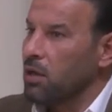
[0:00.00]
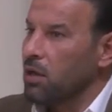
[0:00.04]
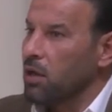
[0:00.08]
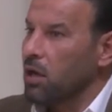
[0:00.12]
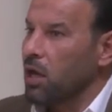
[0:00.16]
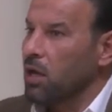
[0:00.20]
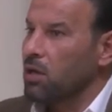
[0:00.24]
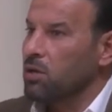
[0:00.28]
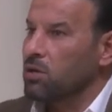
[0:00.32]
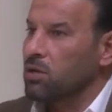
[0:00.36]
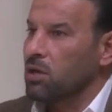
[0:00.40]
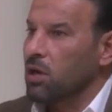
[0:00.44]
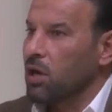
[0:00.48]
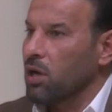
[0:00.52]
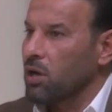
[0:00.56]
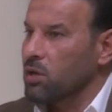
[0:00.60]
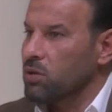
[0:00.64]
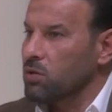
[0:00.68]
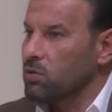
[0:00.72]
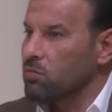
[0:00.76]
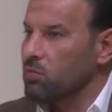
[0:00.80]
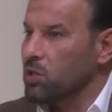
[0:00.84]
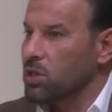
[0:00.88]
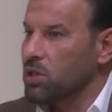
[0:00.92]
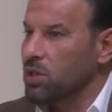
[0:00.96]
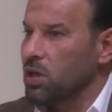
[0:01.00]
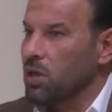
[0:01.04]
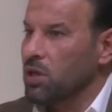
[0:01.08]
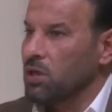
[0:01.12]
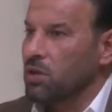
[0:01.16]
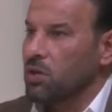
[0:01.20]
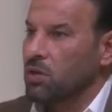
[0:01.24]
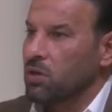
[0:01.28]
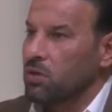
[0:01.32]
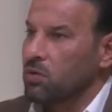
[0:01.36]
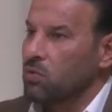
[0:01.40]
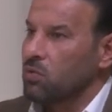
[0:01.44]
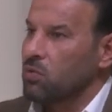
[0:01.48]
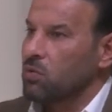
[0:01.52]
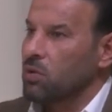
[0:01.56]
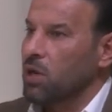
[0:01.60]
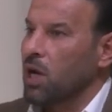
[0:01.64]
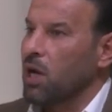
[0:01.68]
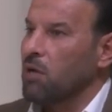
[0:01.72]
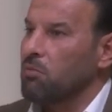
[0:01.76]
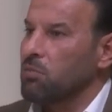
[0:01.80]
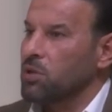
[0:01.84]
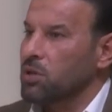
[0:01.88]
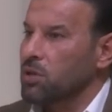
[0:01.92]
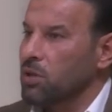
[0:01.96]
التراس ومجانين
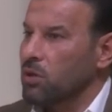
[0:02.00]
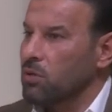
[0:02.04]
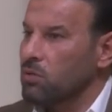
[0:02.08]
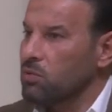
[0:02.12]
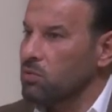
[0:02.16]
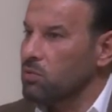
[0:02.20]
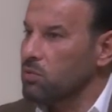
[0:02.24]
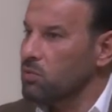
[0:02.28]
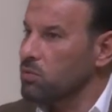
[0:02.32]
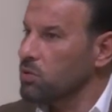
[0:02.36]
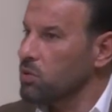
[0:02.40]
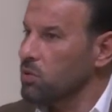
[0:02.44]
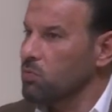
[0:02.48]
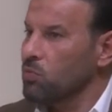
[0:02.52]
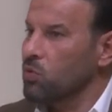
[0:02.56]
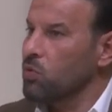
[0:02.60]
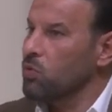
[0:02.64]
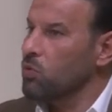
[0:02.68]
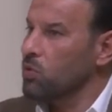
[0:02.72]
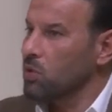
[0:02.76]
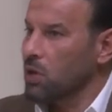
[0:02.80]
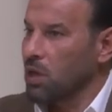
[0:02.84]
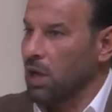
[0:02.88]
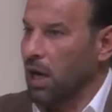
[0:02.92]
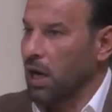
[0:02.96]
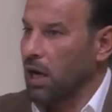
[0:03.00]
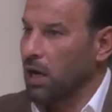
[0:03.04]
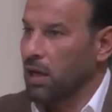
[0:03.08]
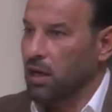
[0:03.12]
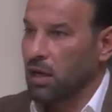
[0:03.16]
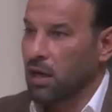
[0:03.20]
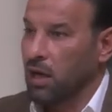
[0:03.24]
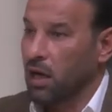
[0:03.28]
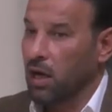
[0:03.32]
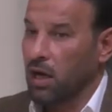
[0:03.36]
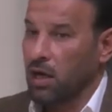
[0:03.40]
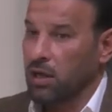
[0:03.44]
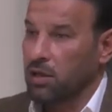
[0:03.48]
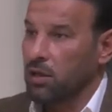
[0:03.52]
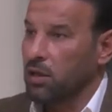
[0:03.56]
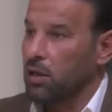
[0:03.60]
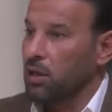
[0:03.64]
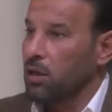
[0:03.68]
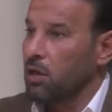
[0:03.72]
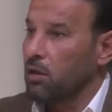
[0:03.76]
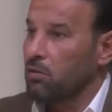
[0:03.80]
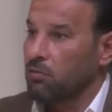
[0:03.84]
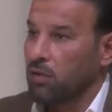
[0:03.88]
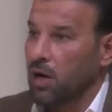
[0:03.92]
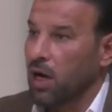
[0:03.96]
ورابطه وجمهور الحاله قاعد
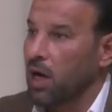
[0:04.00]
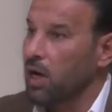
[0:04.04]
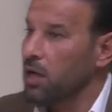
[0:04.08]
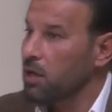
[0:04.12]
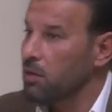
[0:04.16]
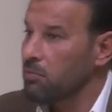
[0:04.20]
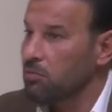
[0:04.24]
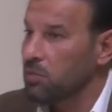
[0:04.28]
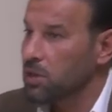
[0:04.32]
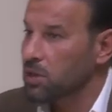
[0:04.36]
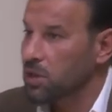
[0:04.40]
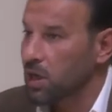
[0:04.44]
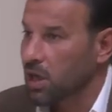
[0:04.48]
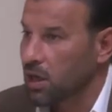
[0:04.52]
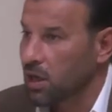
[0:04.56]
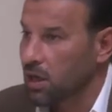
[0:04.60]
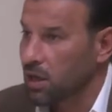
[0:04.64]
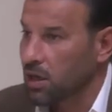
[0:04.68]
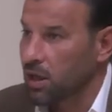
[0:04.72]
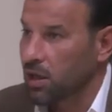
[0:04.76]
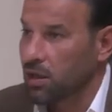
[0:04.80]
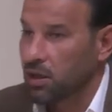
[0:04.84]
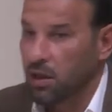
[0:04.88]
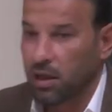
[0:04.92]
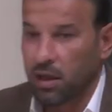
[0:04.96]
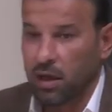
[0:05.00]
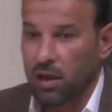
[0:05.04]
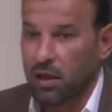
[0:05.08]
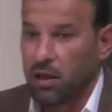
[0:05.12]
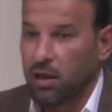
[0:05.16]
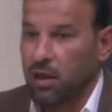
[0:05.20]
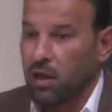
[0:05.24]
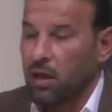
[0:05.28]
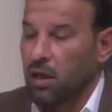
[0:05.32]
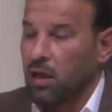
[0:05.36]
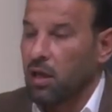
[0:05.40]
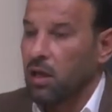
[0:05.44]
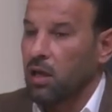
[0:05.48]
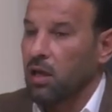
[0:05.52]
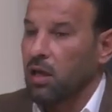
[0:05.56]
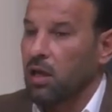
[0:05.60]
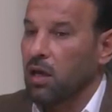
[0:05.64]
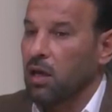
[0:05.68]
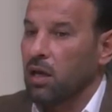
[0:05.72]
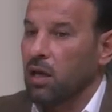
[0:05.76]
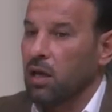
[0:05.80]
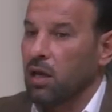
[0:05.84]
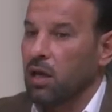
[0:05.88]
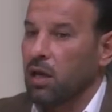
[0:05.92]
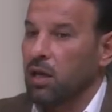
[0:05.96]
فهاي مشاكل كثيره
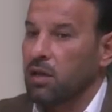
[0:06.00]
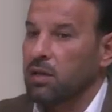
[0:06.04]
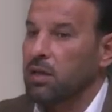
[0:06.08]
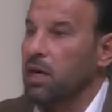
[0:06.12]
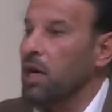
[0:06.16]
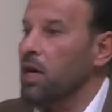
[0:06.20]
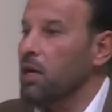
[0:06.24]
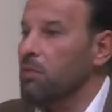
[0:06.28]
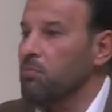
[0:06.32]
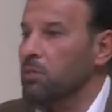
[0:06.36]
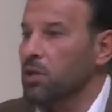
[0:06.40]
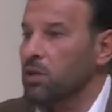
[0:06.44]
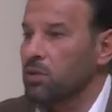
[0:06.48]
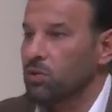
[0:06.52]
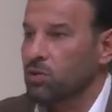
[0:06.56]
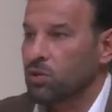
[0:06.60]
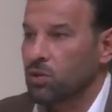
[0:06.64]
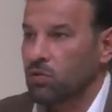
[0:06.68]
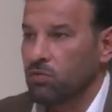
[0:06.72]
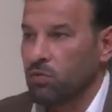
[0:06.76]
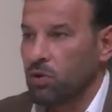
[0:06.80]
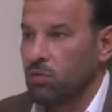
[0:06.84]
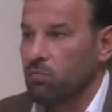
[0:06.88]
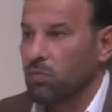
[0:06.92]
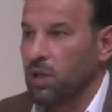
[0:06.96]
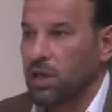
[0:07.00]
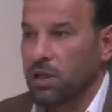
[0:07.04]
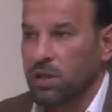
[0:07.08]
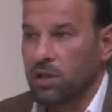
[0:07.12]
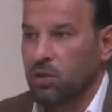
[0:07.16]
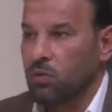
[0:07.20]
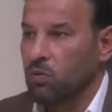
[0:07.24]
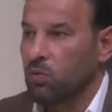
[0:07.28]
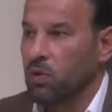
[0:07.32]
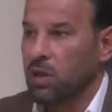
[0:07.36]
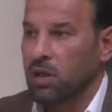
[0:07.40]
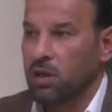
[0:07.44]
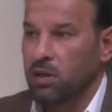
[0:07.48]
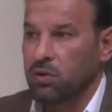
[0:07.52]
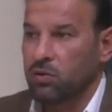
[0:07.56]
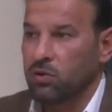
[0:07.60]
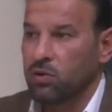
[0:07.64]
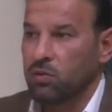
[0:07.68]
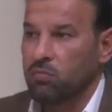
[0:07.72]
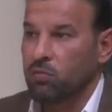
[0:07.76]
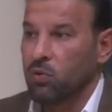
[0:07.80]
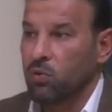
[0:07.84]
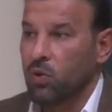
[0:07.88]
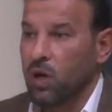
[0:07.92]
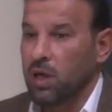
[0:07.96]
آه، دائما نشوف حمادي هو اللي
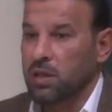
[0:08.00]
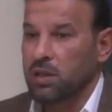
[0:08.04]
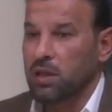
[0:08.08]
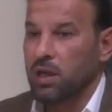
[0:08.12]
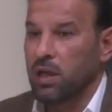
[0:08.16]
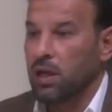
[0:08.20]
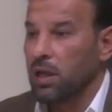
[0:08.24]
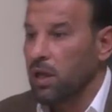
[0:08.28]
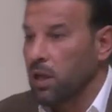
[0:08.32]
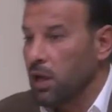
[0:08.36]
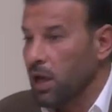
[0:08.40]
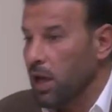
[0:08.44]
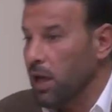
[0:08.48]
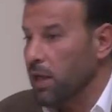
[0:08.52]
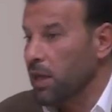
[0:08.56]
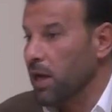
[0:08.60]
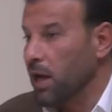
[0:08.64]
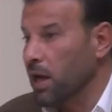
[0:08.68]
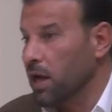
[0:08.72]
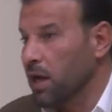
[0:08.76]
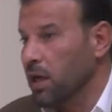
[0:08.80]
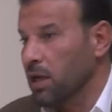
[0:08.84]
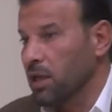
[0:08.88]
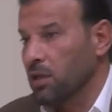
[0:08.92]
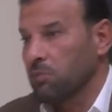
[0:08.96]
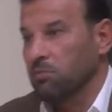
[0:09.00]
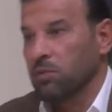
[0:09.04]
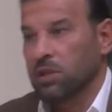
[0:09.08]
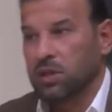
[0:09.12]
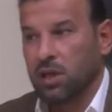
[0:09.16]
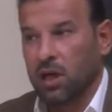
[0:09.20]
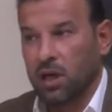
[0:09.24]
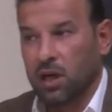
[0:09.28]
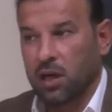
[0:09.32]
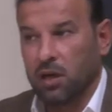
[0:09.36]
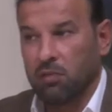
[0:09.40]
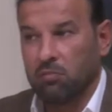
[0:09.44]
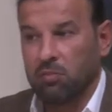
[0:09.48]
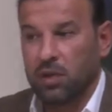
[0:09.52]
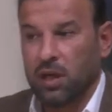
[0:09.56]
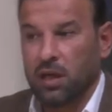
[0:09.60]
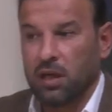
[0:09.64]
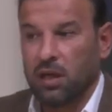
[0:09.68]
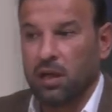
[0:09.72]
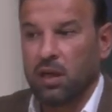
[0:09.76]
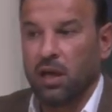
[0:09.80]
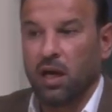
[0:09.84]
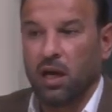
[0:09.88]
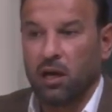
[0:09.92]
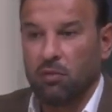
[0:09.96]
يكون بالواجهه اذا كانت مشاكل بين
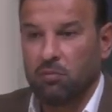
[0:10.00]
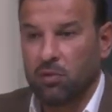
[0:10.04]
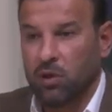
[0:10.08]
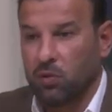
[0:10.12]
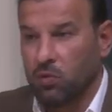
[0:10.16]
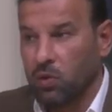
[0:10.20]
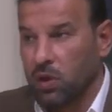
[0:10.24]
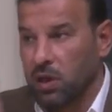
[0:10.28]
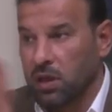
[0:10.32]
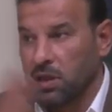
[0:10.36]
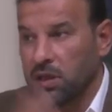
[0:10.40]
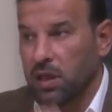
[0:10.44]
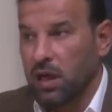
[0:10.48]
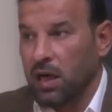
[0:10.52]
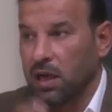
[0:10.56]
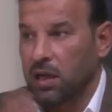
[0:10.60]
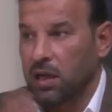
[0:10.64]
اللاعبين والاداره زين